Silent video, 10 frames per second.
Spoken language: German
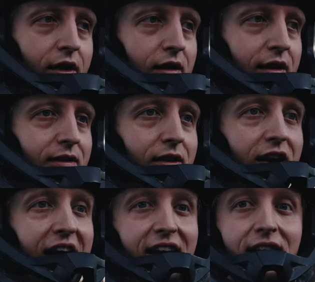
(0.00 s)
dass ich
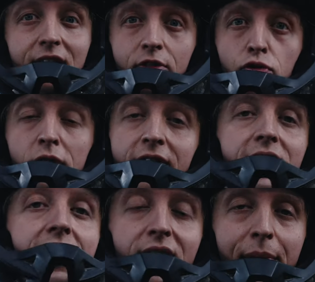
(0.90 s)
eigentlich nur als
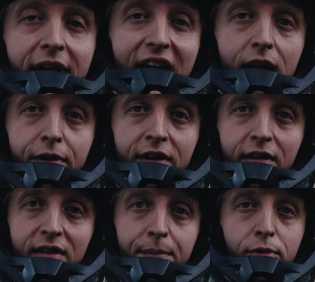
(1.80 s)
Tänzer mein Geld verdient habe,